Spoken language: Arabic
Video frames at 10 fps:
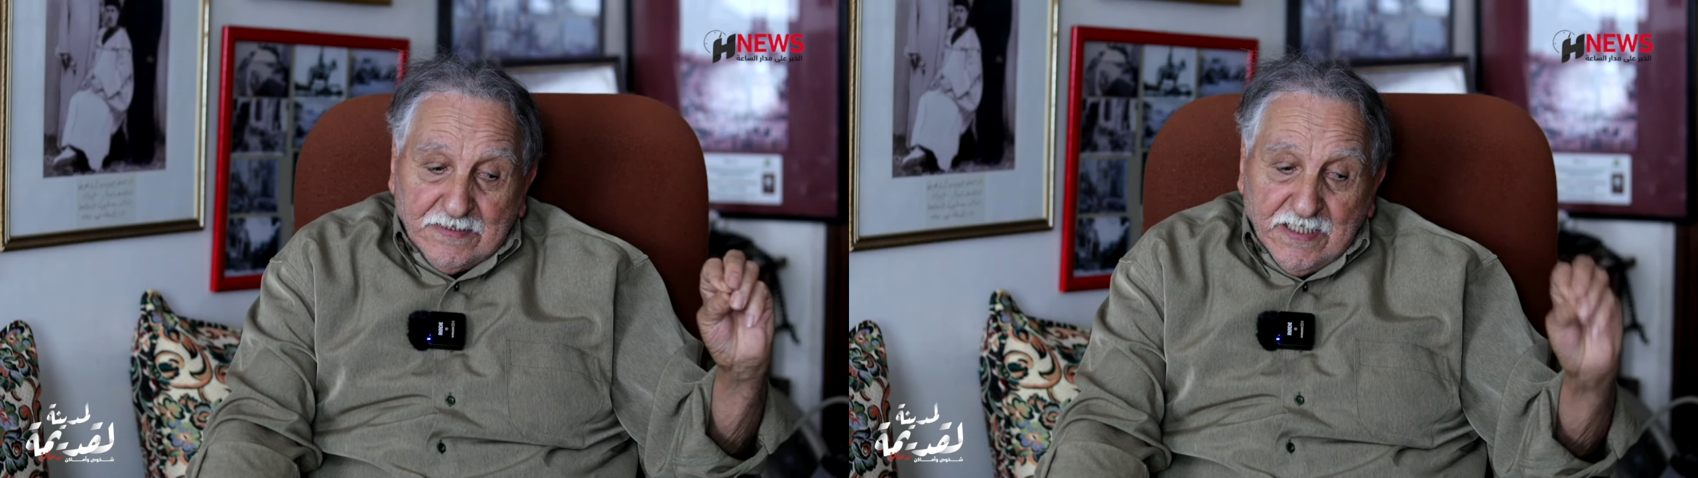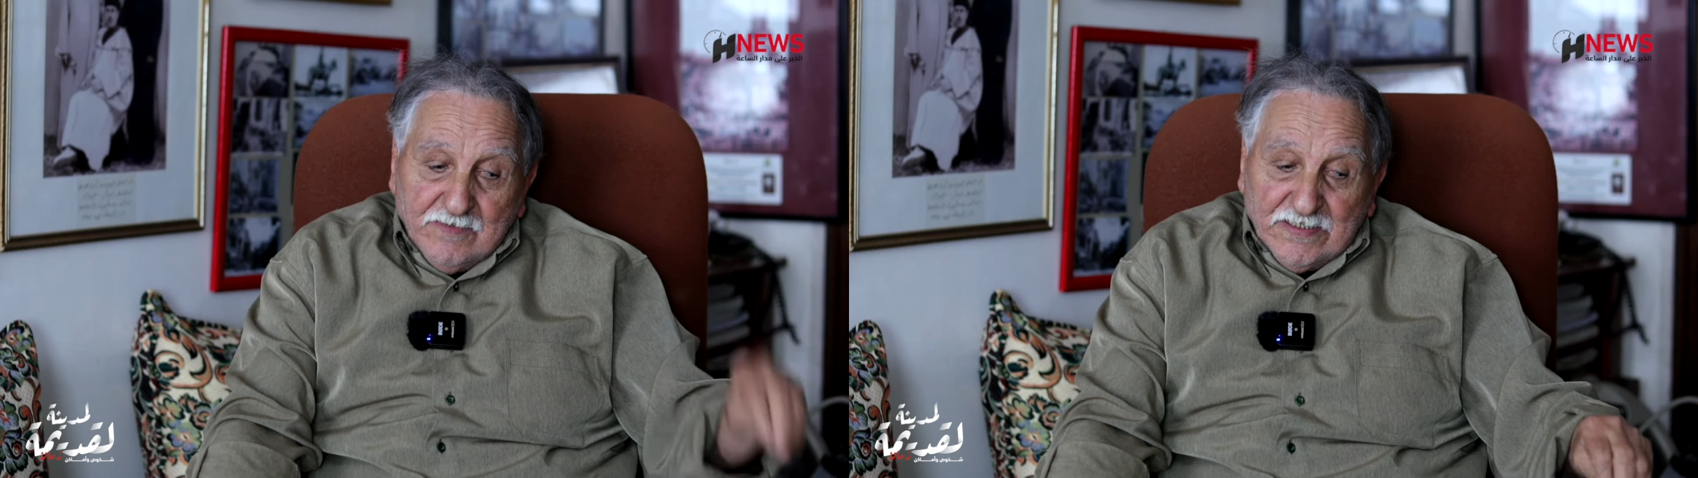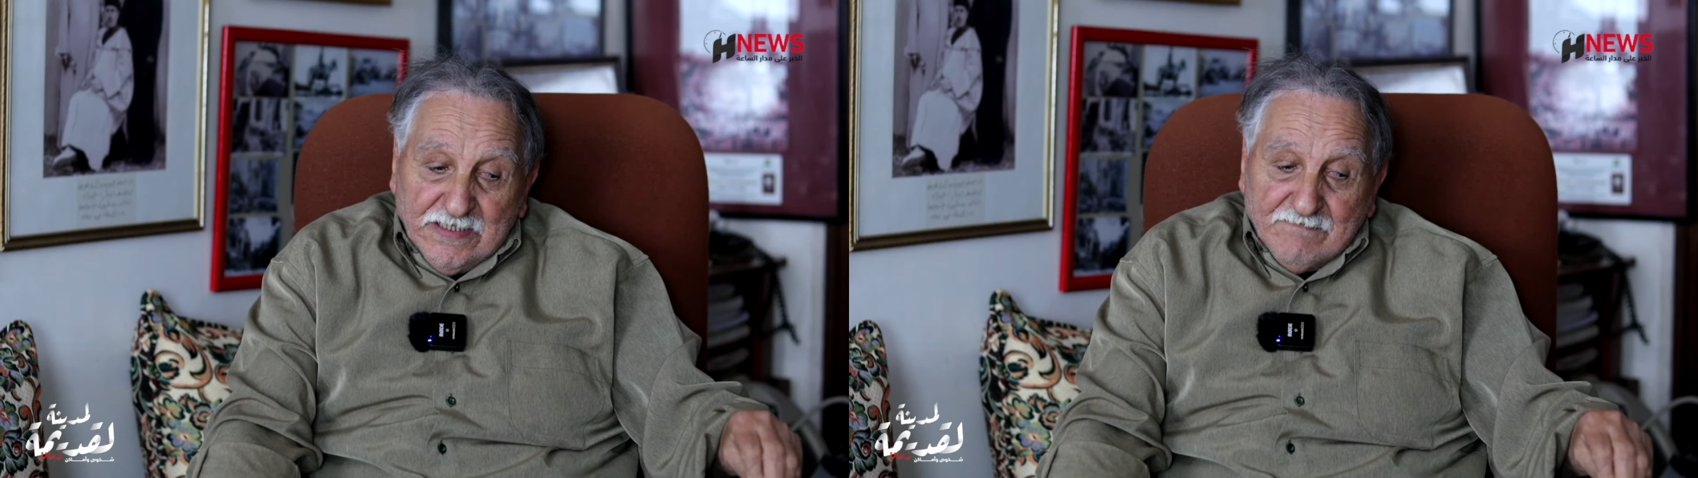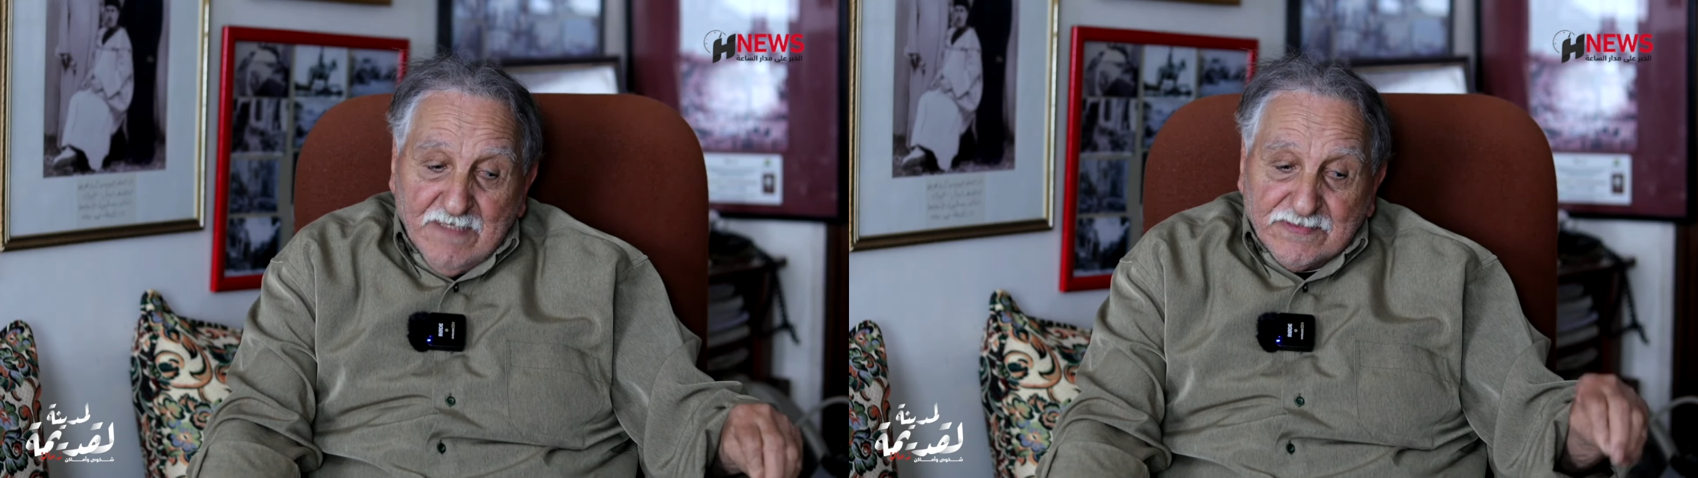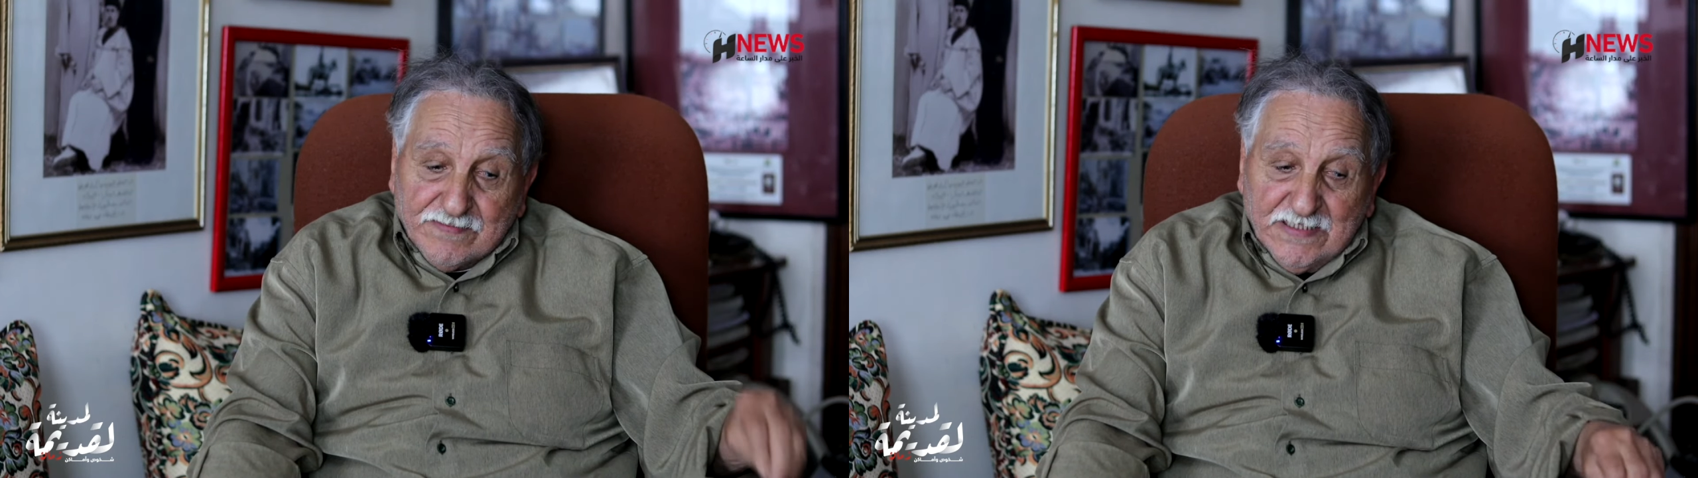كاين واحد
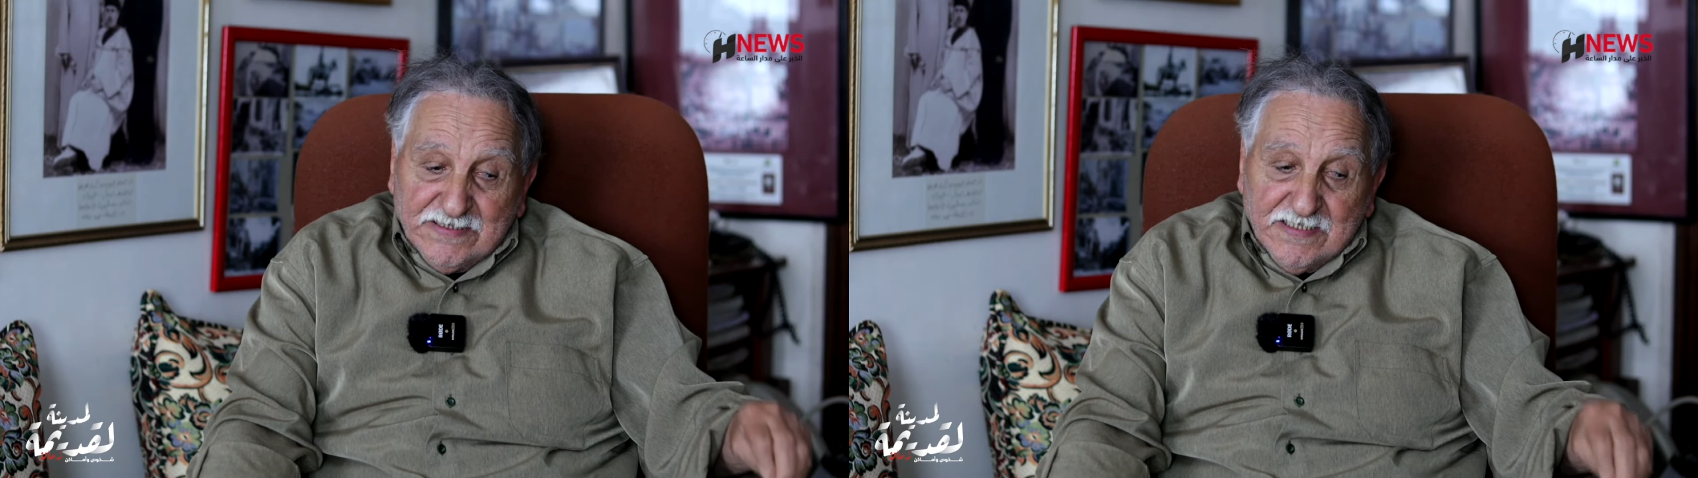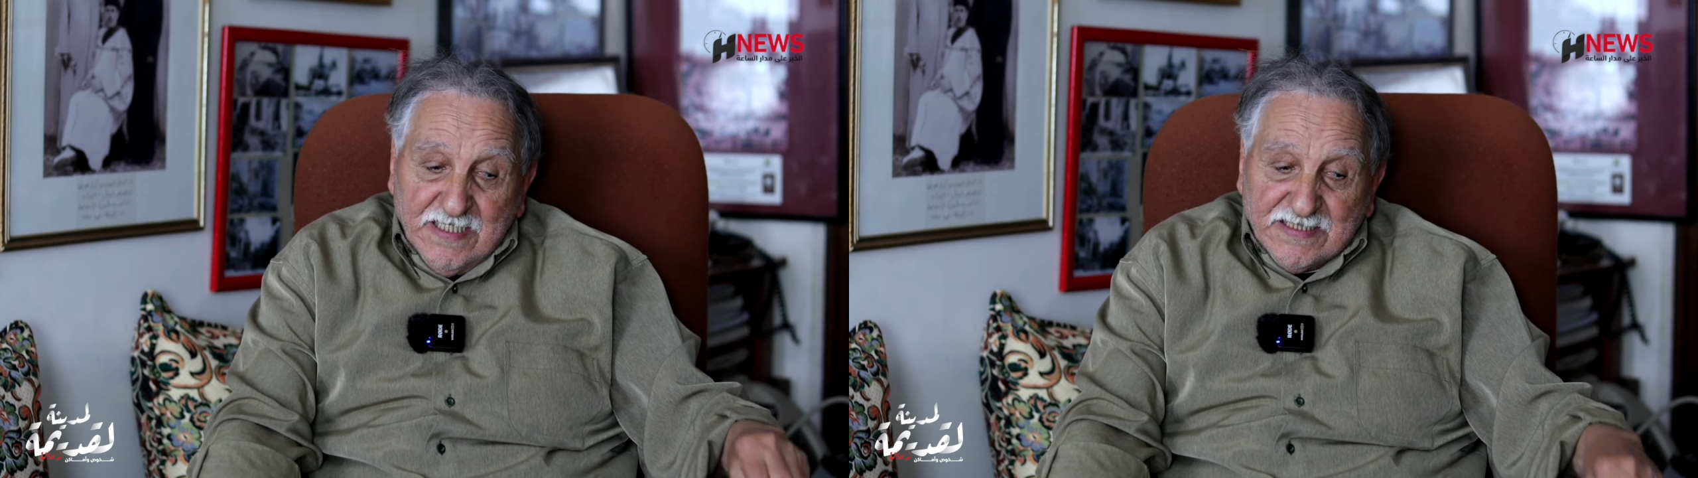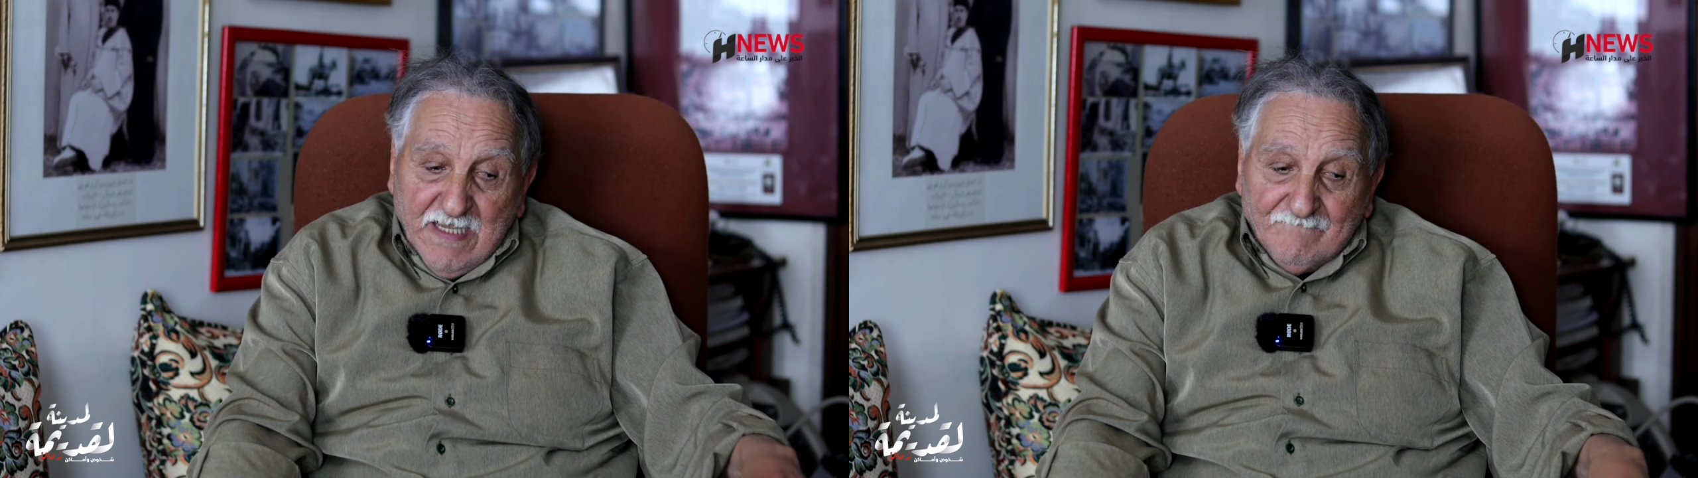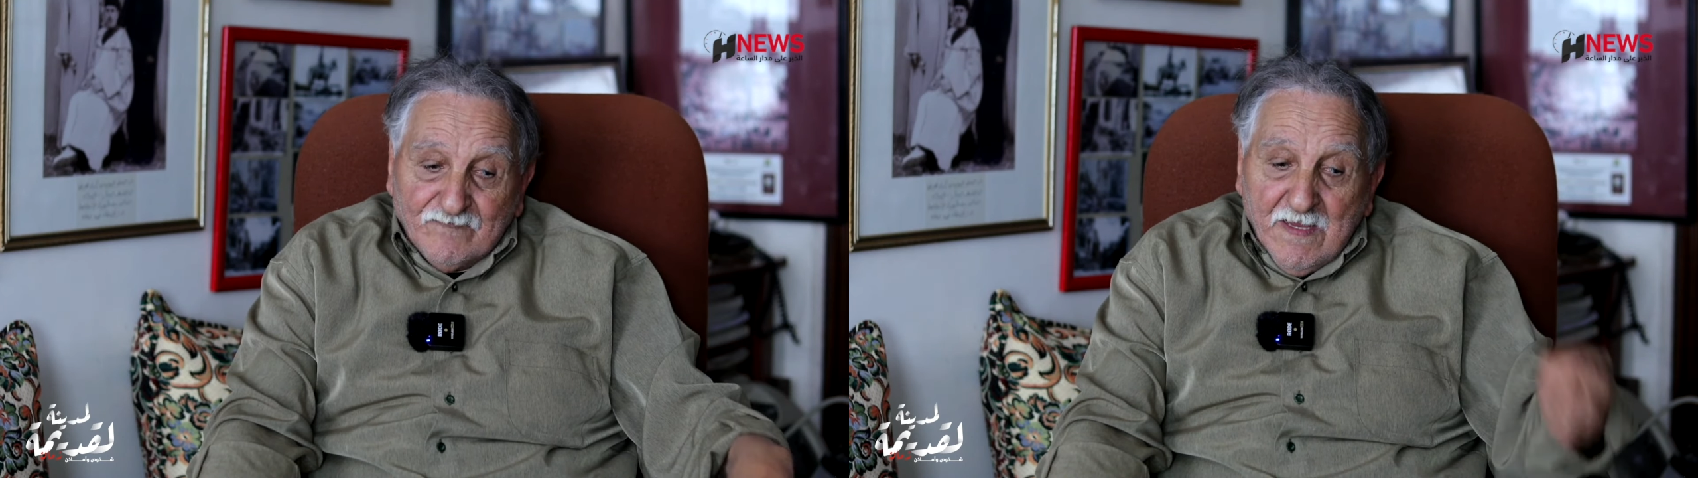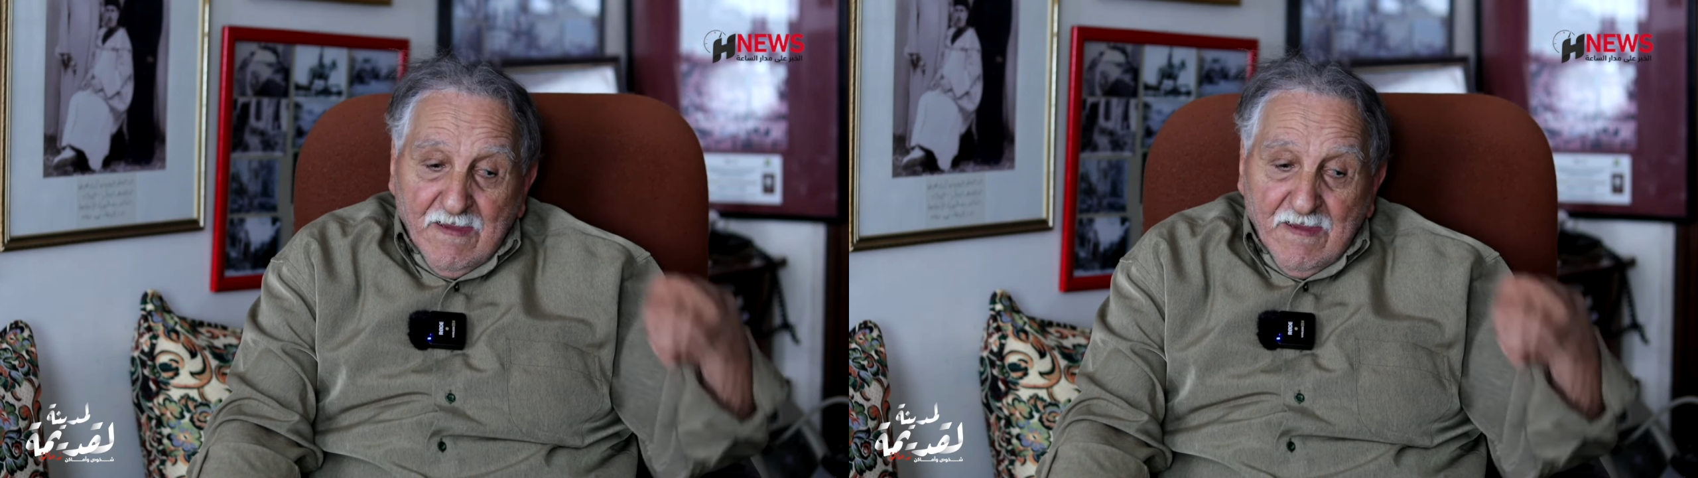الحمام تما ديال النساء